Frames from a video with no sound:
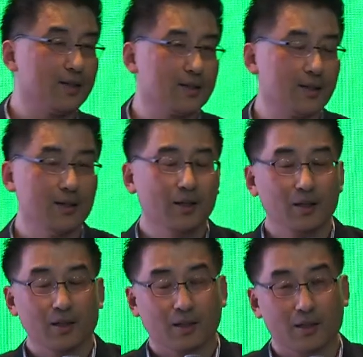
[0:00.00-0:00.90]
게 이제
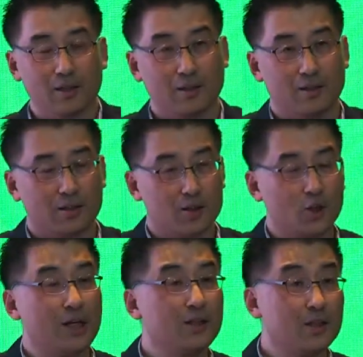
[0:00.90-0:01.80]
그
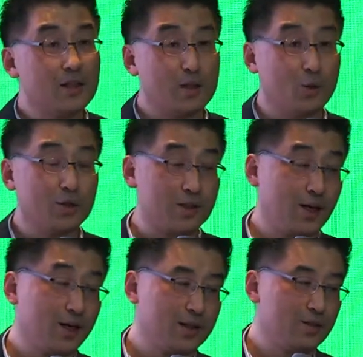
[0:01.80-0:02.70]
트렌드를 읽고
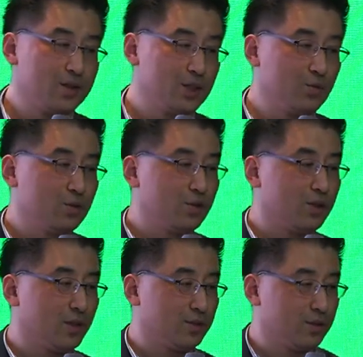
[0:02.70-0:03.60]
있느냐 이런
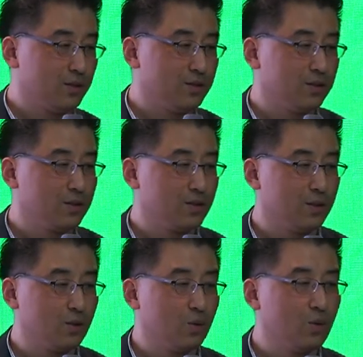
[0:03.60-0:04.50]
질문이거든요.
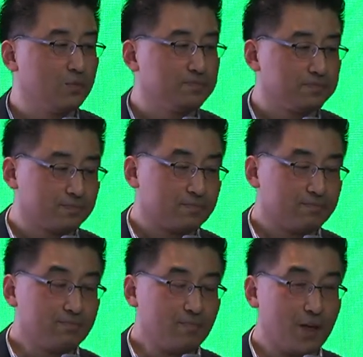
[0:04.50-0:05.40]
그리고
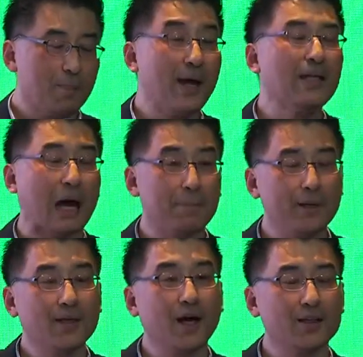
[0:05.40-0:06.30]
맨
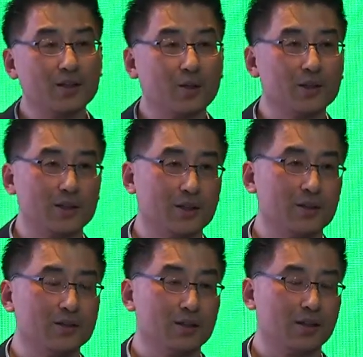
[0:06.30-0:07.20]
앞에 나가는
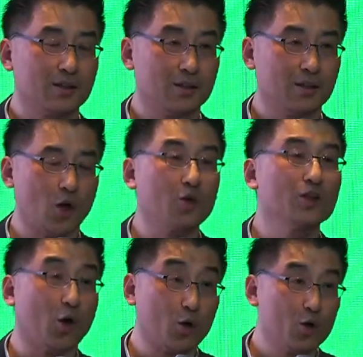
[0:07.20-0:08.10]
것이 그
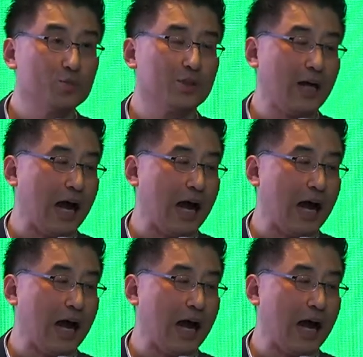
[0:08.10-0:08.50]
겪는 어려움들을